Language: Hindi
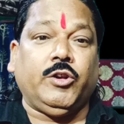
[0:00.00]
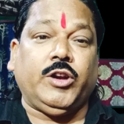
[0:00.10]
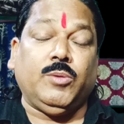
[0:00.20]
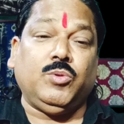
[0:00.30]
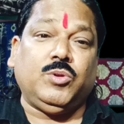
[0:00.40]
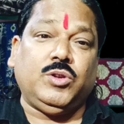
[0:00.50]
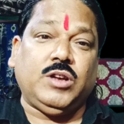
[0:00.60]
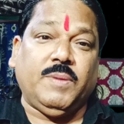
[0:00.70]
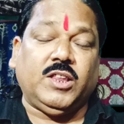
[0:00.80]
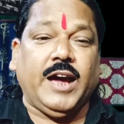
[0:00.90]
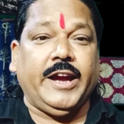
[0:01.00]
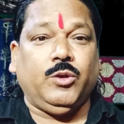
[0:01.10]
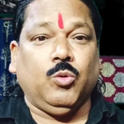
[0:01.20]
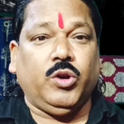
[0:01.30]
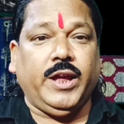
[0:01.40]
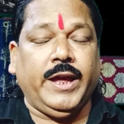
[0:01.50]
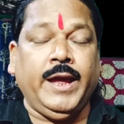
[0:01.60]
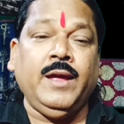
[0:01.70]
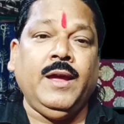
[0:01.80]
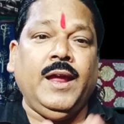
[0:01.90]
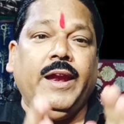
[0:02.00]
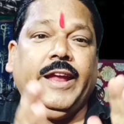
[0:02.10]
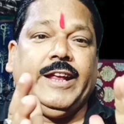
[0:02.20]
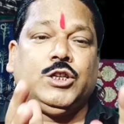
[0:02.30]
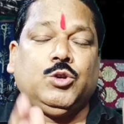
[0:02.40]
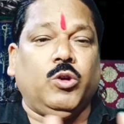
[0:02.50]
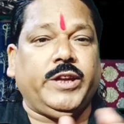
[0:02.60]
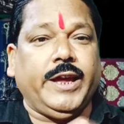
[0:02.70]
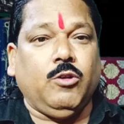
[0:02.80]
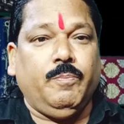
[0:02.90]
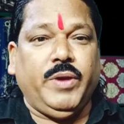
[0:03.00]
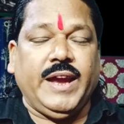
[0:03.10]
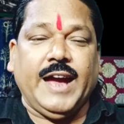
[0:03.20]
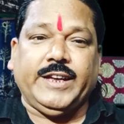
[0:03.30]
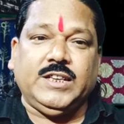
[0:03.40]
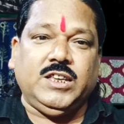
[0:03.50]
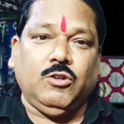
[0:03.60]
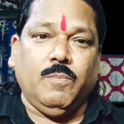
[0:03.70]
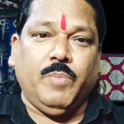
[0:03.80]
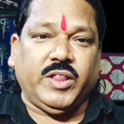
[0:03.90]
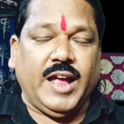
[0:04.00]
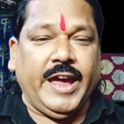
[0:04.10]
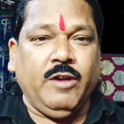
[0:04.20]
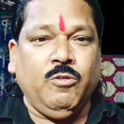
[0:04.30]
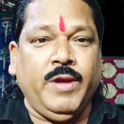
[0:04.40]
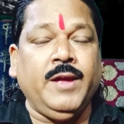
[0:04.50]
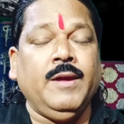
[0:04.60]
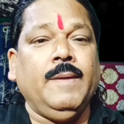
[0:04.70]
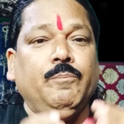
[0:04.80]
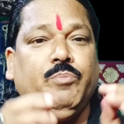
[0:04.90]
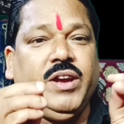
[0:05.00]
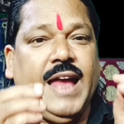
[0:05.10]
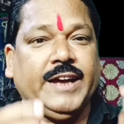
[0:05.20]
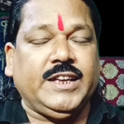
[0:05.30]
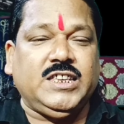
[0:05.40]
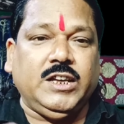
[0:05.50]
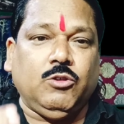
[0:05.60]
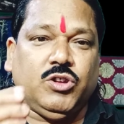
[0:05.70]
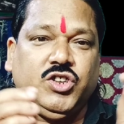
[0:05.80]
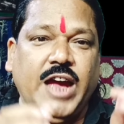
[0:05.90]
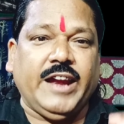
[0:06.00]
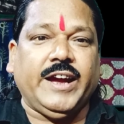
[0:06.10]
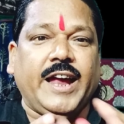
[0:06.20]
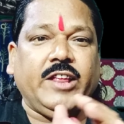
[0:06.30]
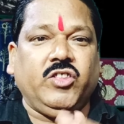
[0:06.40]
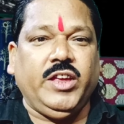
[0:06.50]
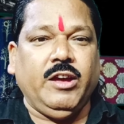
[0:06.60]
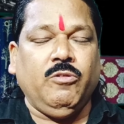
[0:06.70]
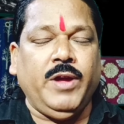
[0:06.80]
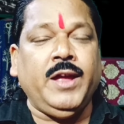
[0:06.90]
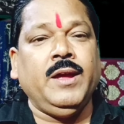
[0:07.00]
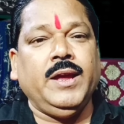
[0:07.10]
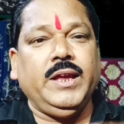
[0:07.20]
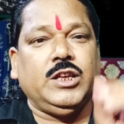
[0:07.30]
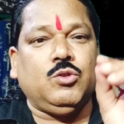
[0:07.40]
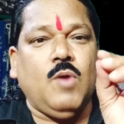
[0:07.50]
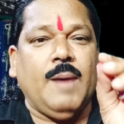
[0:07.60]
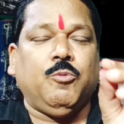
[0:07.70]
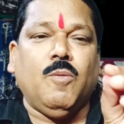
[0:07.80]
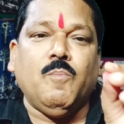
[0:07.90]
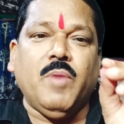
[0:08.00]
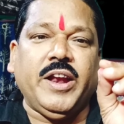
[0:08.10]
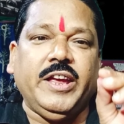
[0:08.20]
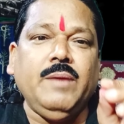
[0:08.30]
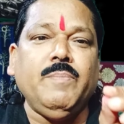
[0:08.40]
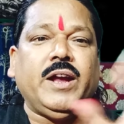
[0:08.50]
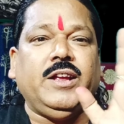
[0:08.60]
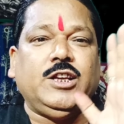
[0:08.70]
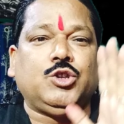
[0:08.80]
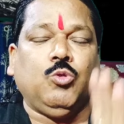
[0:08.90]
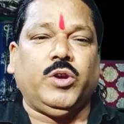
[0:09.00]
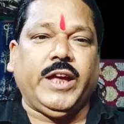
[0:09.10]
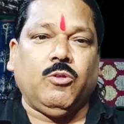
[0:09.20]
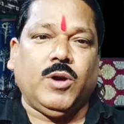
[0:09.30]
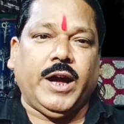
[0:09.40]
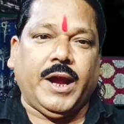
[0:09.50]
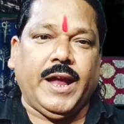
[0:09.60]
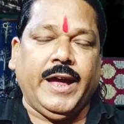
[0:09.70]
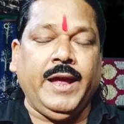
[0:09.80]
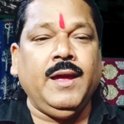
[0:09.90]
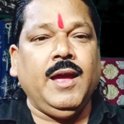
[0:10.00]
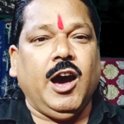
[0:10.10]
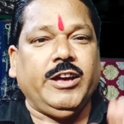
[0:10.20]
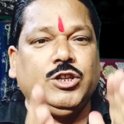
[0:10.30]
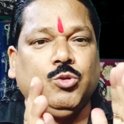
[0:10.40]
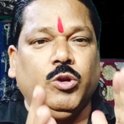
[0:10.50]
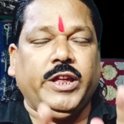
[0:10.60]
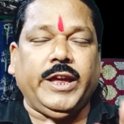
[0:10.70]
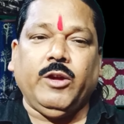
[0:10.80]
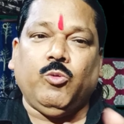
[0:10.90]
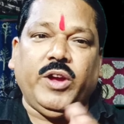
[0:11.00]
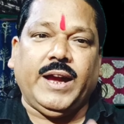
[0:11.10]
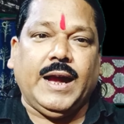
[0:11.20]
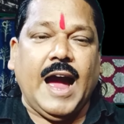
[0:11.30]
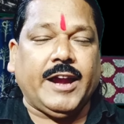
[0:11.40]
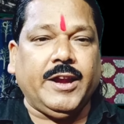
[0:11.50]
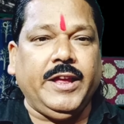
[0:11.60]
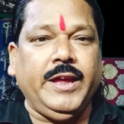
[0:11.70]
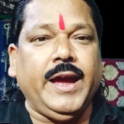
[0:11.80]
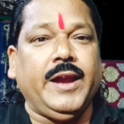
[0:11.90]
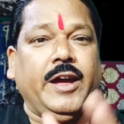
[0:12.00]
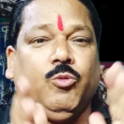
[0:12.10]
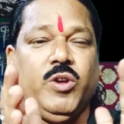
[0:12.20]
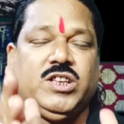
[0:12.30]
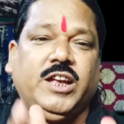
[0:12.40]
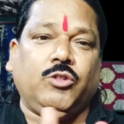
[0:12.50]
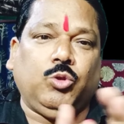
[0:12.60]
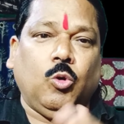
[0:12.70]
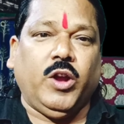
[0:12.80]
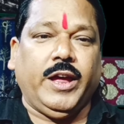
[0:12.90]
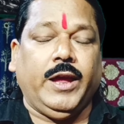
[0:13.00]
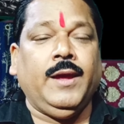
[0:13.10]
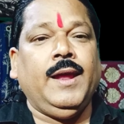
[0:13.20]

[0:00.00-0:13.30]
और चमत्कारी टोटके है लेकिन इस टोटके को बिना किसी को बताए हुए बिना किसी को जानकारी दिए हुए इसको आपको मन ही मन इस टोटके को करना है और इस टोटके की कोई काट नहीं है ना कोई इसकी तोड़ है